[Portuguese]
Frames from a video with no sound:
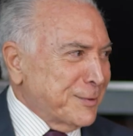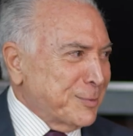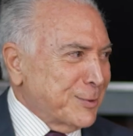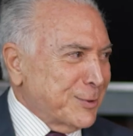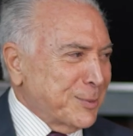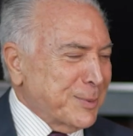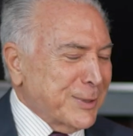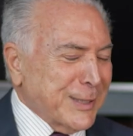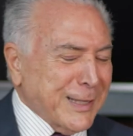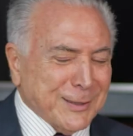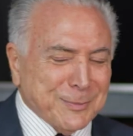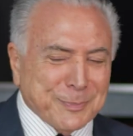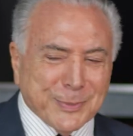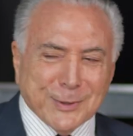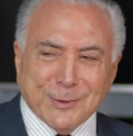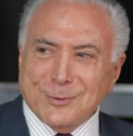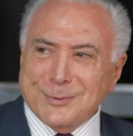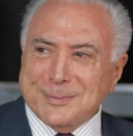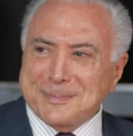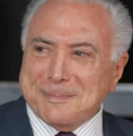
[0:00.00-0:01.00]
viu? Muito obrigado
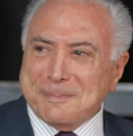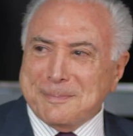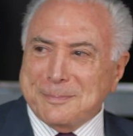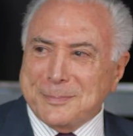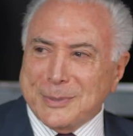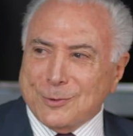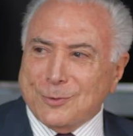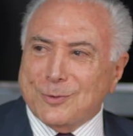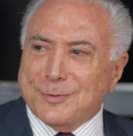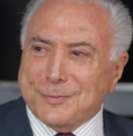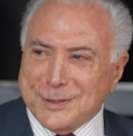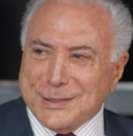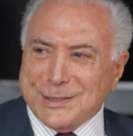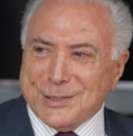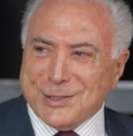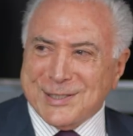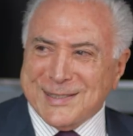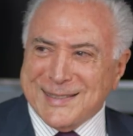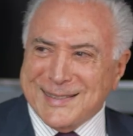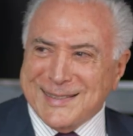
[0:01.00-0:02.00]
pelo, pelo
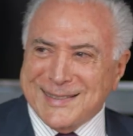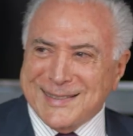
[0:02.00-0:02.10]
convite.